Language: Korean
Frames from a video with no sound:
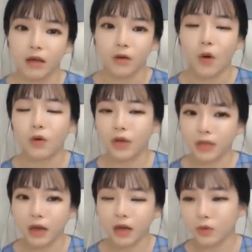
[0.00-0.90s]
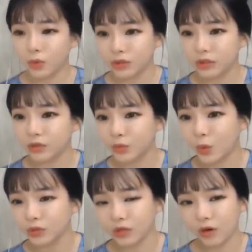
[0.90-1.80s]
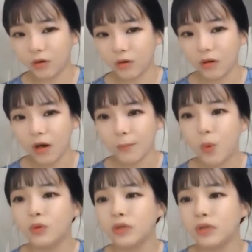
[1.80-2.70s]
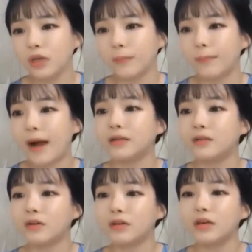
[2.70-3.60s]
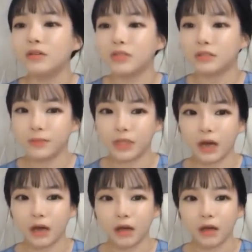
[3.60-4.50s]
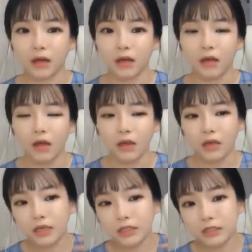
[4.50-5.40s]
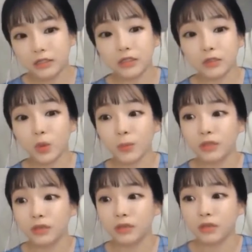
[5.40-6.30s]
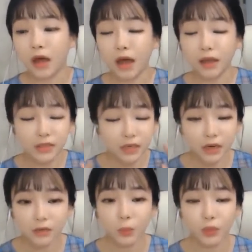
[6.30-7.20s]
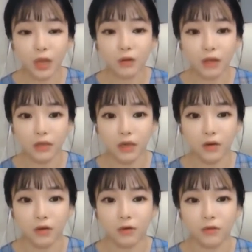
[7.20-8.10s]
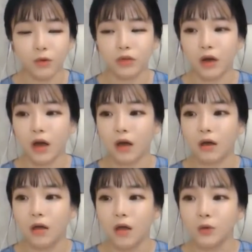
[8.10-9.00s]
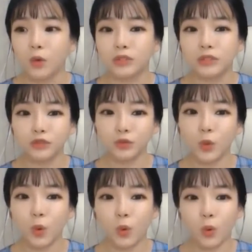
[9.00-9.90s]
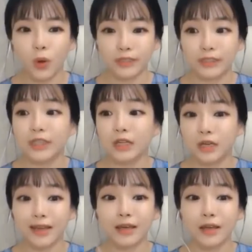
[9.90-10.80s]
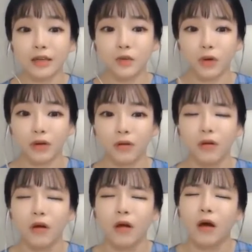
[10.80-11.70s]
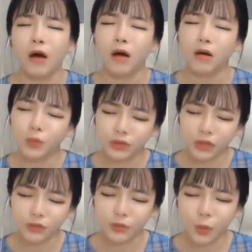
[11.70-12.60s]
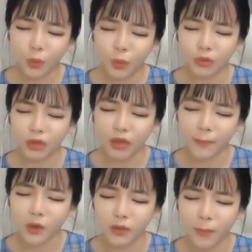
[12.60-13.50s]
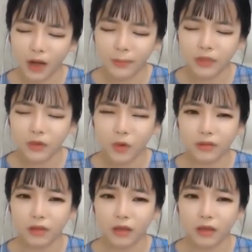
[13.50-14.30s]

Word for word: 거기에다가 이 요시다 준코는요, 본인이 말을 더 끼얹었습니다. 이 이시 히토미는 아예 생각도 못할 거 아니에요. 그러니까 요시다 준코가 친하니까 얘기를 하는 거예요. 아, 요시다 준코, 내 남편이 바람피는 것 같아.